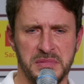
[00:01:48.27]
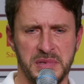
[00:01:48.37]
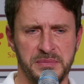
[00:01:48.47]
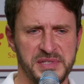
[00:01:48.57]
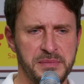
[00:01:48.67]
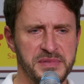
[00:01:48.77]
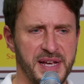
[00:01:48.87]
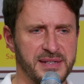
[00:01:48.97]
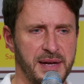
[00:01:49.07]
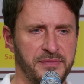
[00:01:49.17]
im
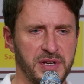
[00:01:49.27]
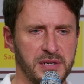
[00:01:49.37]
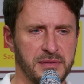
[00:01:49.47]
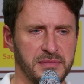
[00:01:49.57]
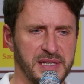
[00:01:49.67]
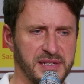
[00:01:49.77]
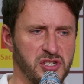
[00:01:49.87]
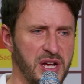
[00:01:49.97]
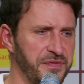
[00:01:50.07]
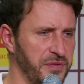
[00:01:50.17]
7-6 haben wir es
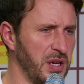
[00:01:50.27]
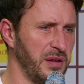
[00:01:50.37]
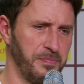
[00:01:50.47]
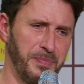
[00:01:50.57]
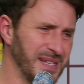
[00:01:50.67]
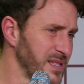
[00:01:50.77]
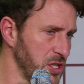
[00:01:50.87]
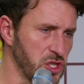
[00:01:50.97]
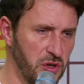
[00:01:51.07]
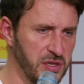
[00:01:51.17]
geschafft, wirklich bessere
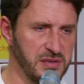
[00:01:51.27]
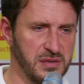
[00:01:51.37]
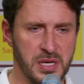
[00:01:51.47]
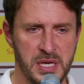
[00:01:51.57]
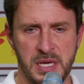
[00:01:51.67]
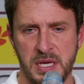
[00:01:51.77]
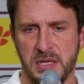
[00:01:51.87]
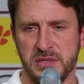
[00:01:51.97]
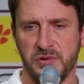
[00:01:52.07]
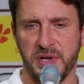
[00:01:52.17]
Chancen
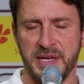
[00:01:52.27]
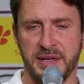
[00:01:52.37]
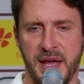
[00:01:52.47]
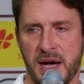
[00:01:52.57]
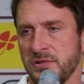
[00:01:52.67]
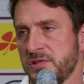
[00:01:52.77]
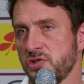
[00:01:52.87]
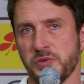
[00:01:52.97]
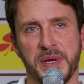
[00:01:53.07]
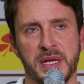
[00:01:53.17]
zu kreieren,
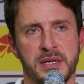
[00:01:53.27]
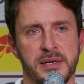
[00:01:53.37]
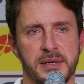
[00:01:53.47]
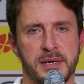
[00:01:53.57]
herauszuspielen.